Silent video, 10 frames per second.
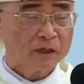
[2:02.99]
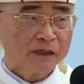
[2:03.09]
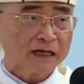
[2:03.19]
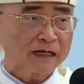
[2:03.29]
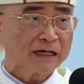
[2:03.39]

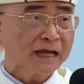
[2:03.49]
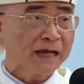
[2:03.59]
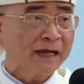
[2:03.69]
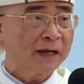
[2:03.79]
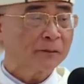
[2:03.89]
mới lắng
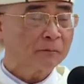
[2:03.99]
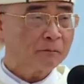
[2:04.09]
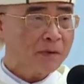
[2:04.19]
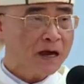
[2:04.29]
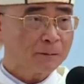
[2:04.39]
nghe
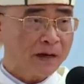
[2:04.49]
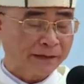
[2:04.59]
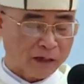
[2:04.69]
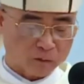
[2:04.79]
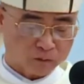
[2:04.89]
ba
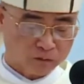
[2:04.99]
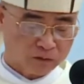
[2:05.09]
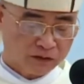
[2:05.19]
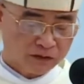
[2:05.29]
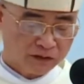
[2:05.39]
bài đọc
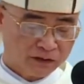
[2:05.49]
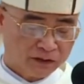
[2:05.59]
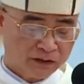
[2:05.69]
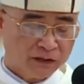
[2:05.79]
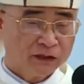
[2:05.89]

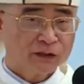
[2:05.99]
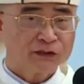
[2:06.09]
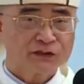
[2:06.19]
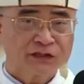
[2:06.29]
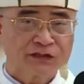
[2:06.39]

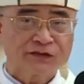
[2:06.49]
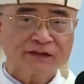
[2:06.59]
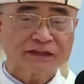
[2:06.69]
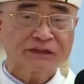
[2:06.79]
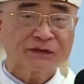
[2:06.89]
Trích
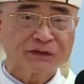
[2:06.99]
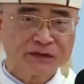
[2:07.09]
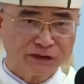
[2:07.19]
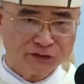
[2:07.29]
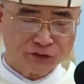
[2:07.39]
sách
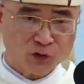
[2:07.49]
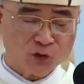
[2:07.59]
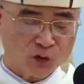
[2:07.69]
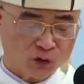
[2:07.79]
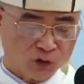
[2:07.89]
dân
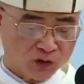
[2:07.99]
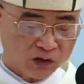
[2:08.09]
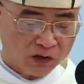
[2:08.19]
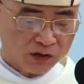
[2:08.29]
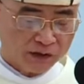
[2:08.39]
số
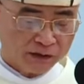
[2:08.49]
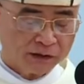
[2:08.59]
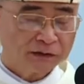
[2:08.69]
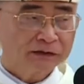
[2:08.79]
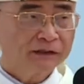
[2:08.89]

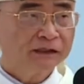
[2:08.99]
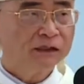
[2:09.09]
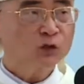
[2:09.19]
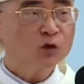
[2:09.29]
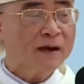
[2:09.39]

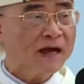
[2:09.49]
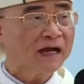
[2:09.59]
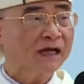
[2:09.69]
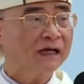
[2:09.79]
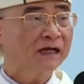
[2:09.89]
Thư
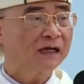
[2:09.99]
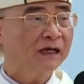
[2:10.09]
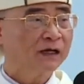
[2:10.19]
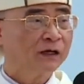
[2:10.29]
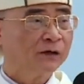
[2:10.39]
Roma
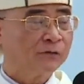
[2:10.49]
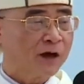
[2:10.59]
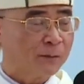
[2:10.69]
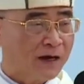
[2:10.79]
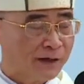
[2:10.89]

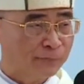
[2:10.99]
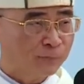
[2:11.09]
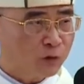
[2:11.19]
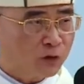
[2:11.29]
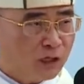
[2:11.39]
Và bài
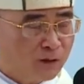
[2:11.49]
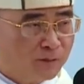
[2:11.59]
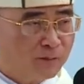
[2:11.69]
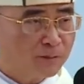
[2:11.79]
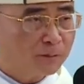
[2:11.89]
Phúc
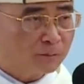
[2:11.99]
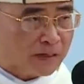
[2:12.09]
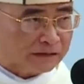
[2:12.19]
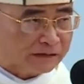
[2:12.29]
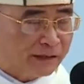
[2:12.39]
âm
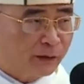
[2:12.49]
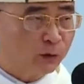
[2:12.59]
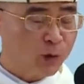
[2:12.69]
Matthew